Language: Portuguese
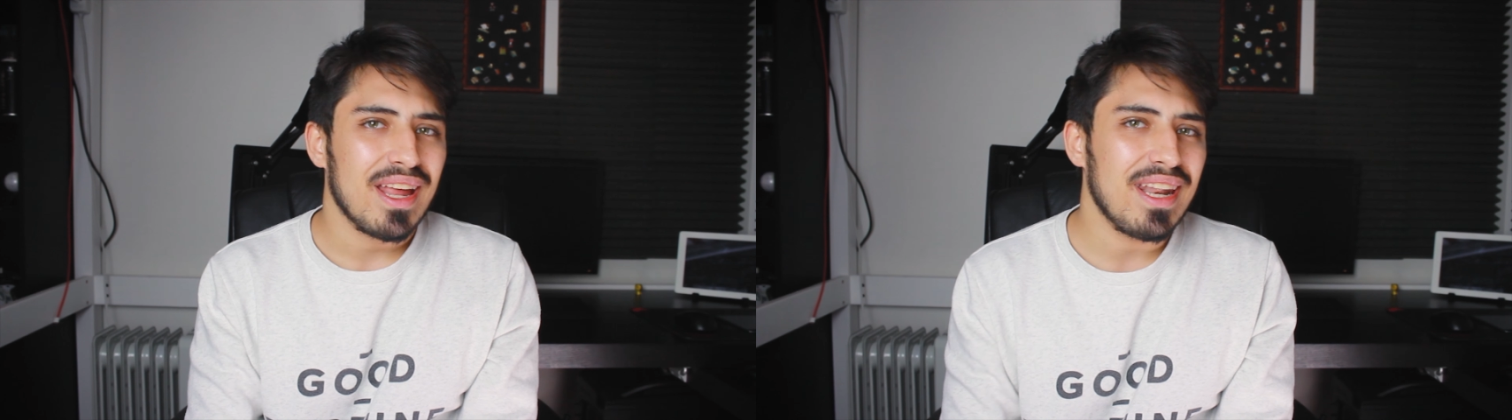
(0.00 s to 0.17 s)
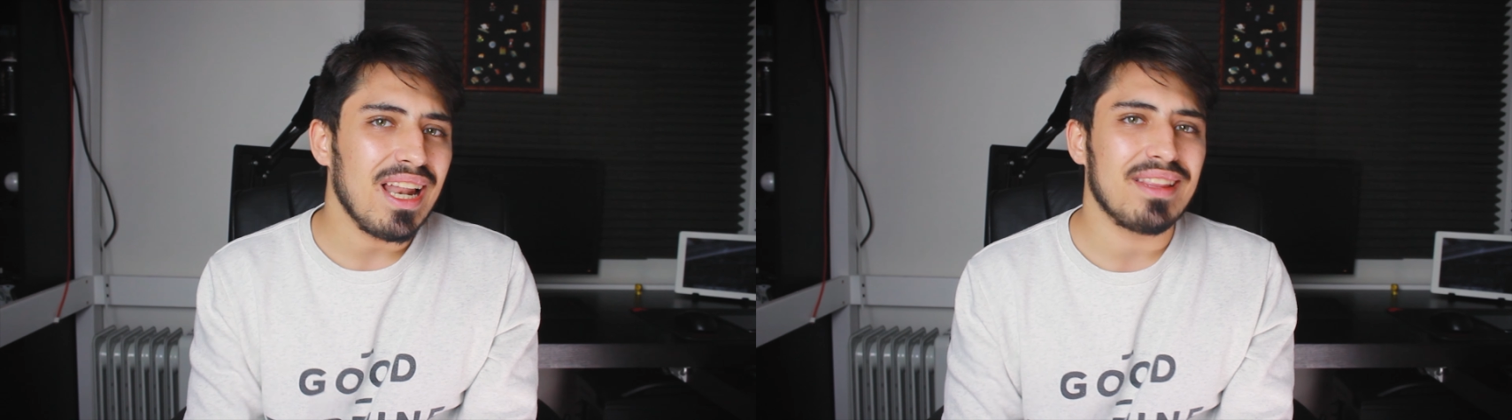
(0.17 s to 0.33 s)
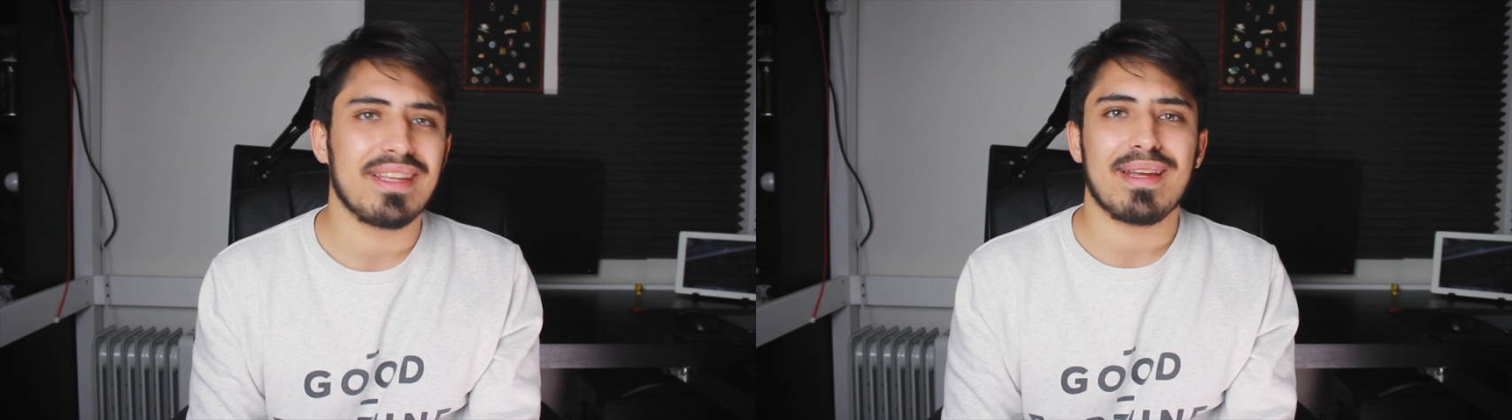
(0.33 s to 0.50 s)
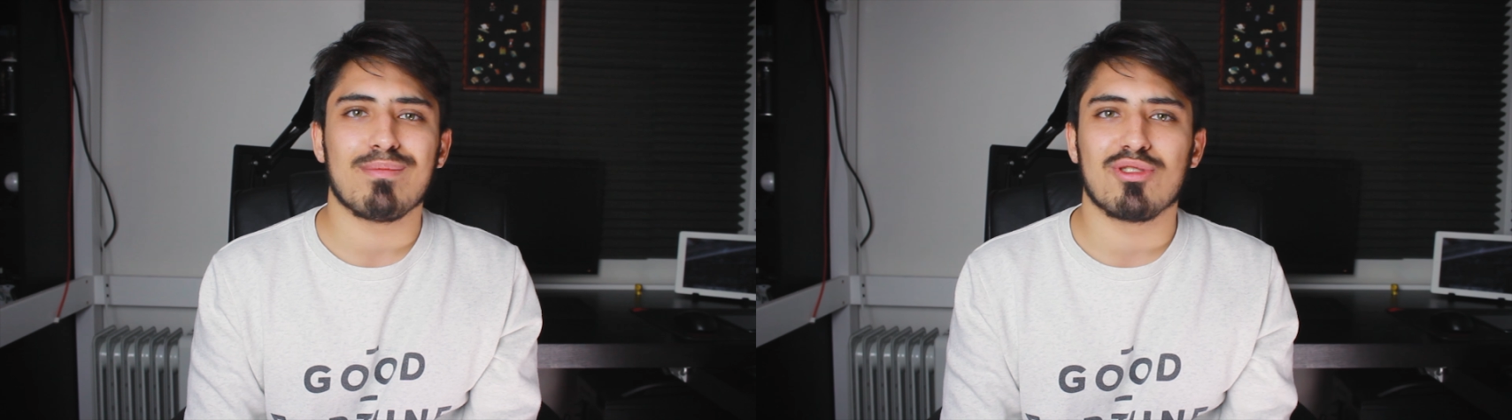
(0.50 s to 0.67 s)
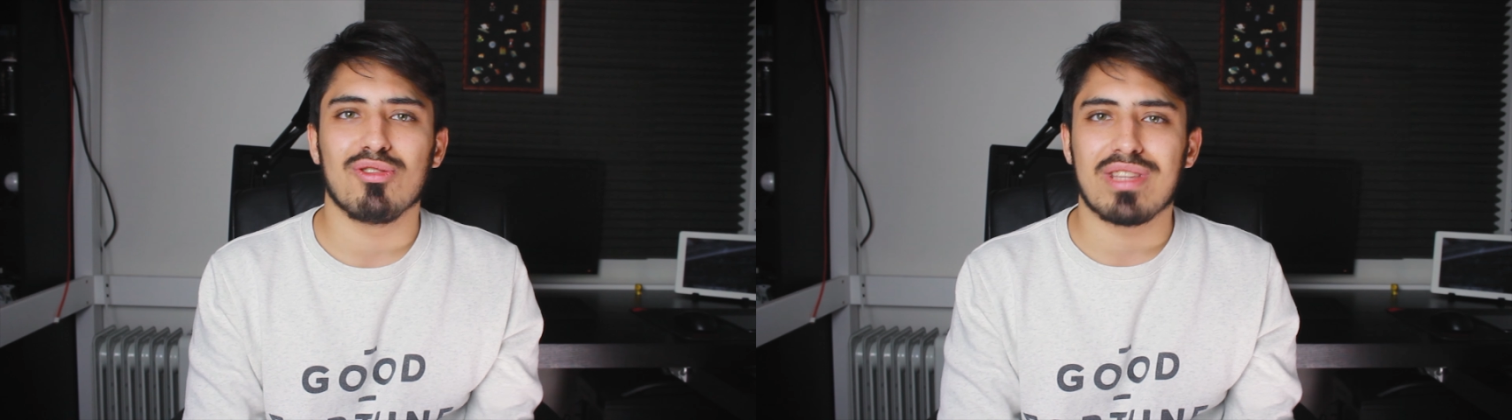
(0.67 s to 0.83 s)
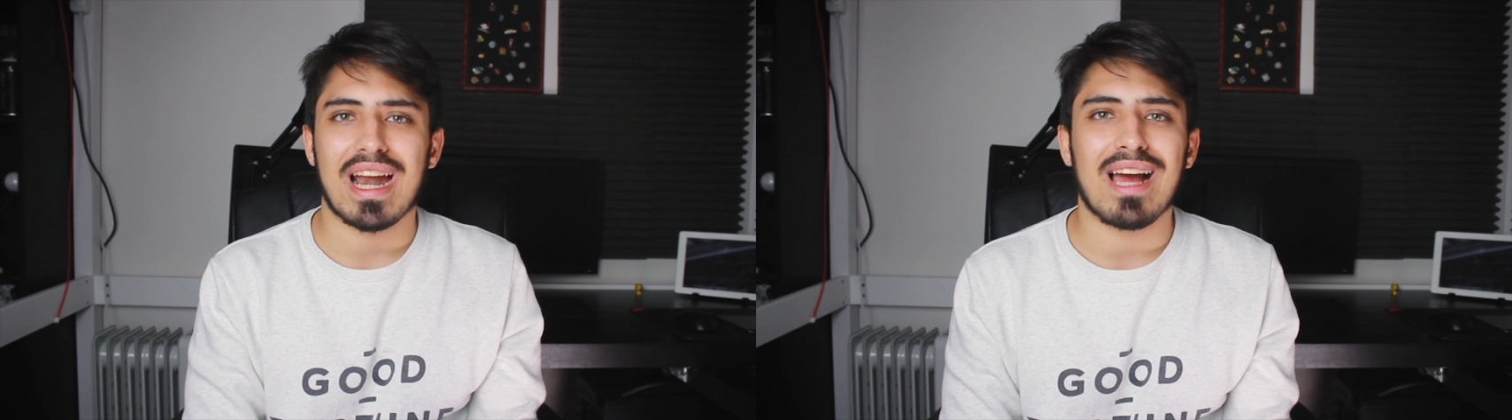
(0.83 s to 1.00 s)
Nela teremos
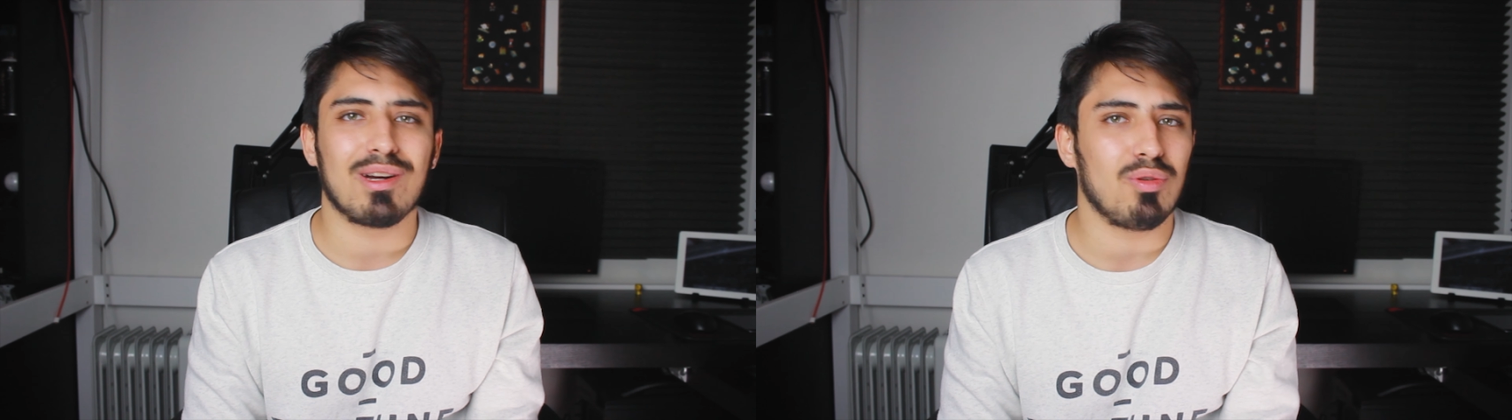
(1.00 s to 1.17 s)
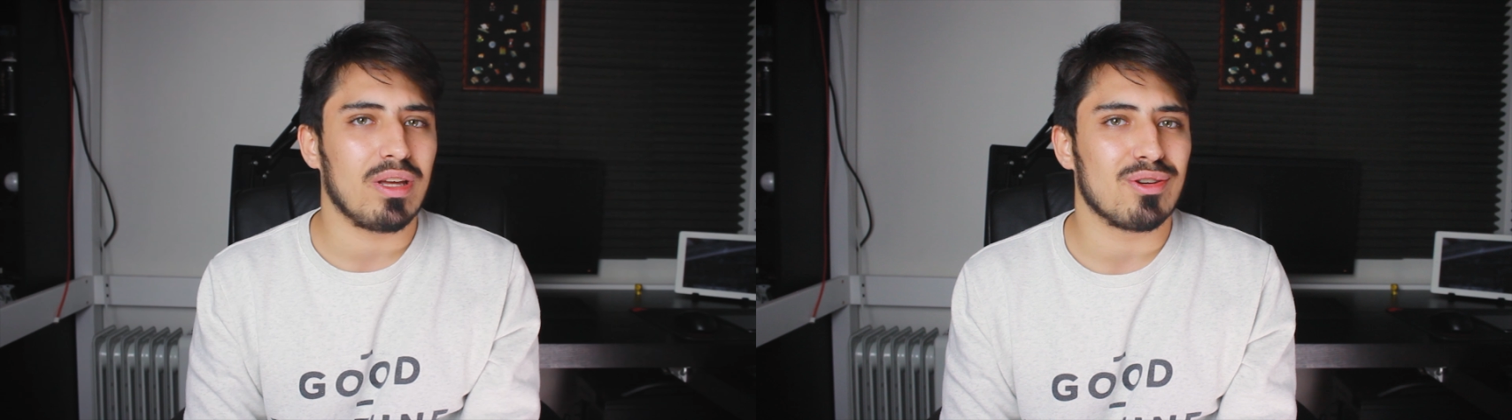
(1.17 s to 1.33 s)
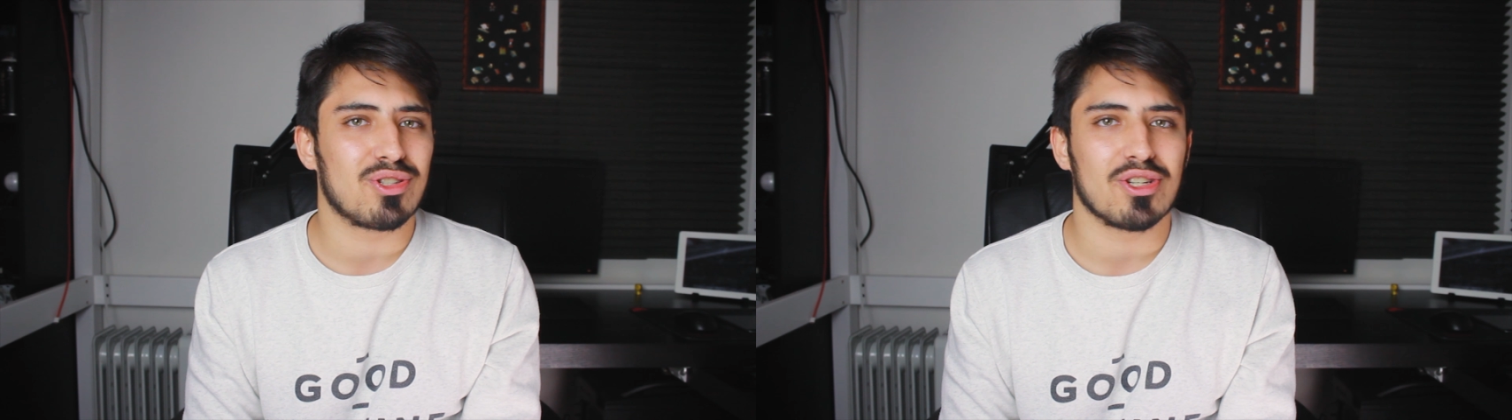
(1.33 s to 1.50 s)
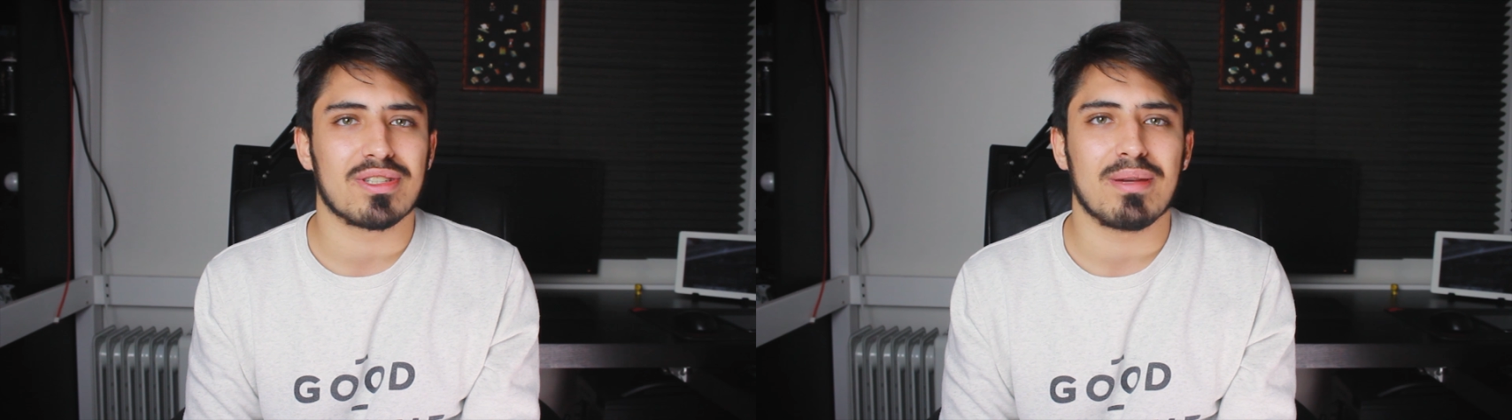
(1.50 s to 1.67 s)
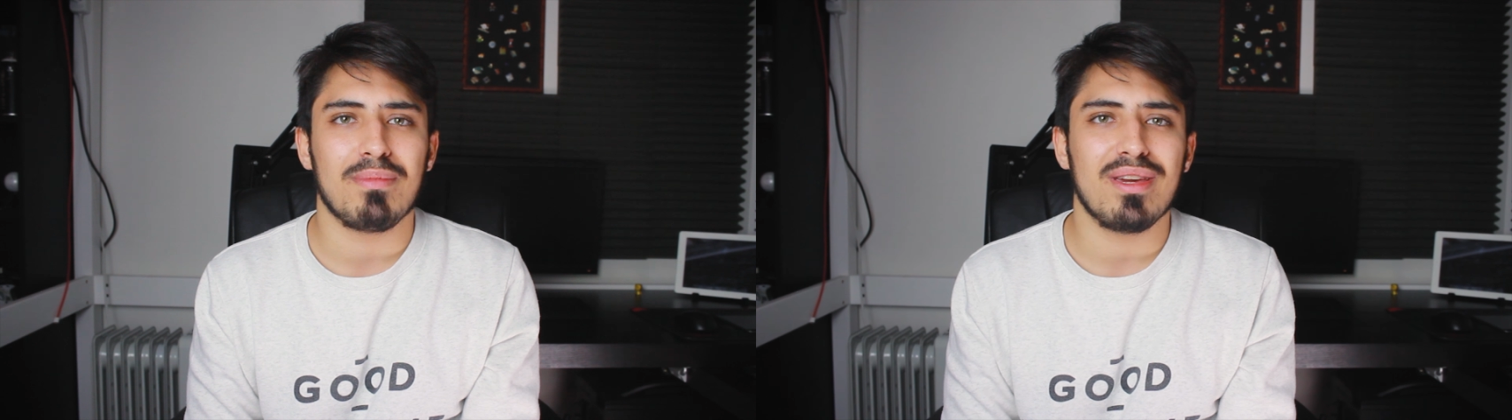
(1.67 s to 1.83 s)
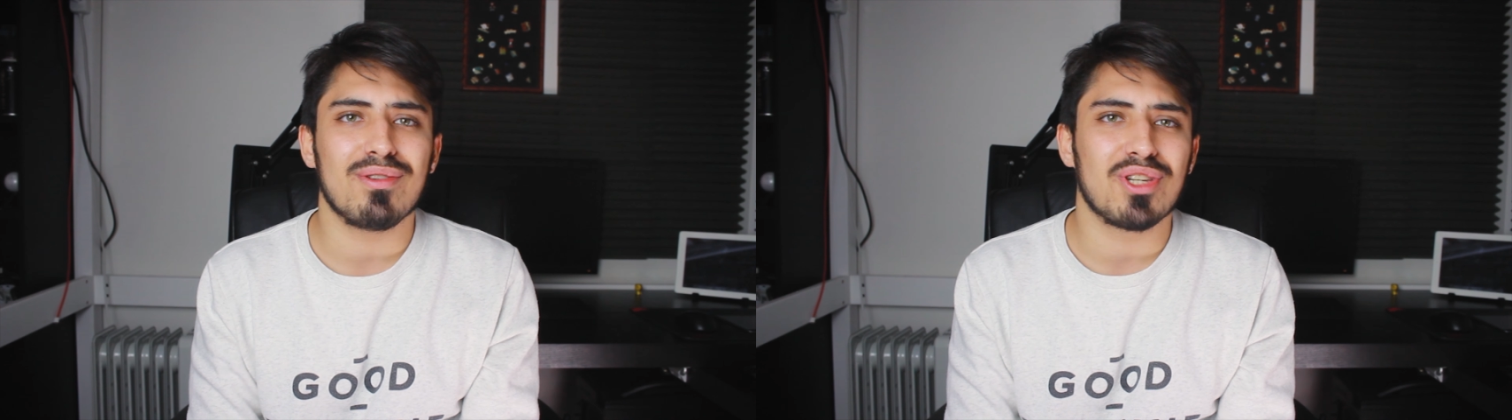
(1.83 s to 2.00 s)
o Drácula e os seus
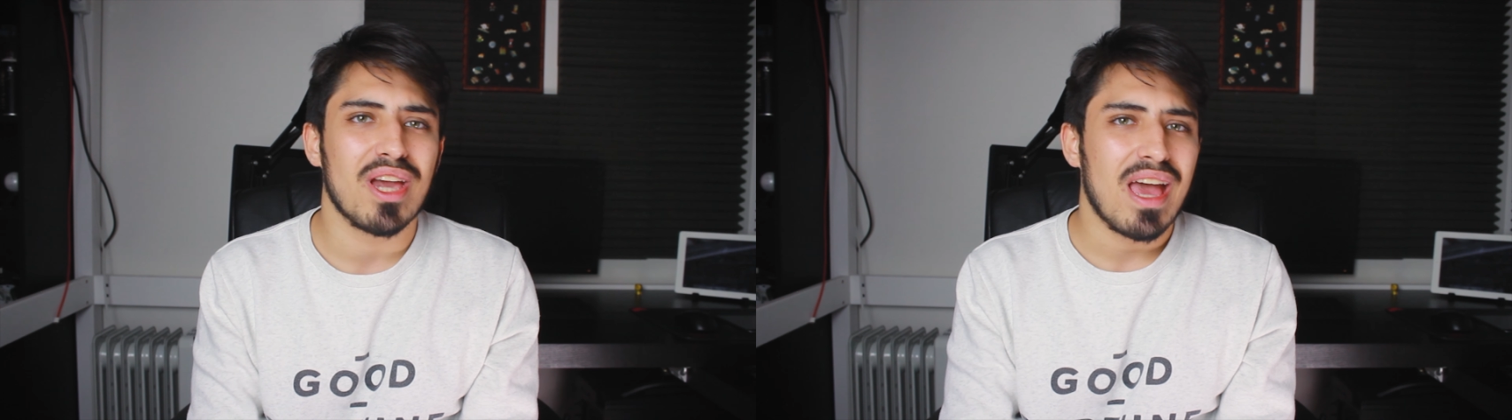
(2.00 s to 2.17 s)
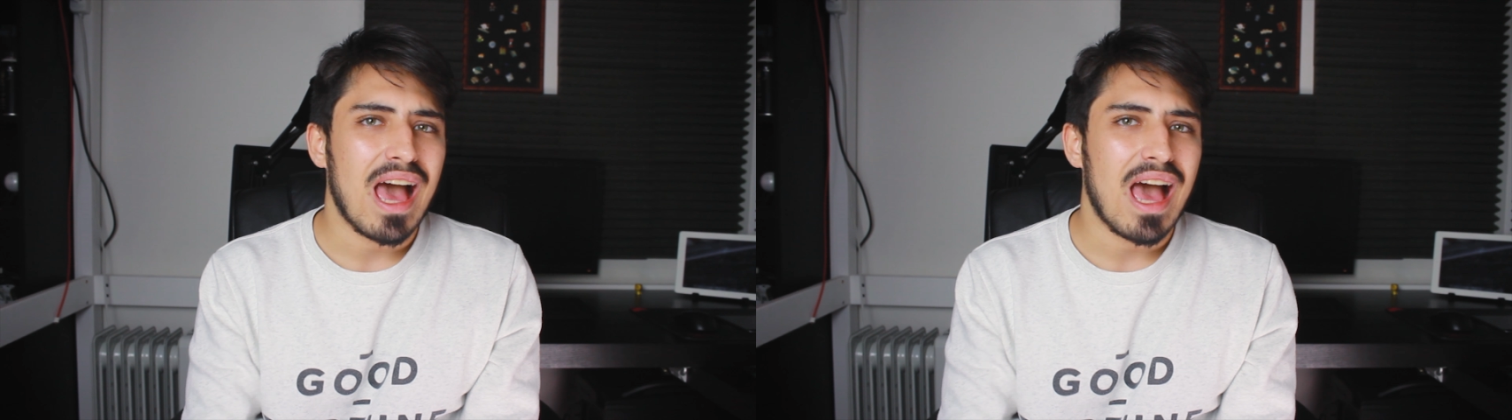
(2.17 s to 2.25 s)
amigos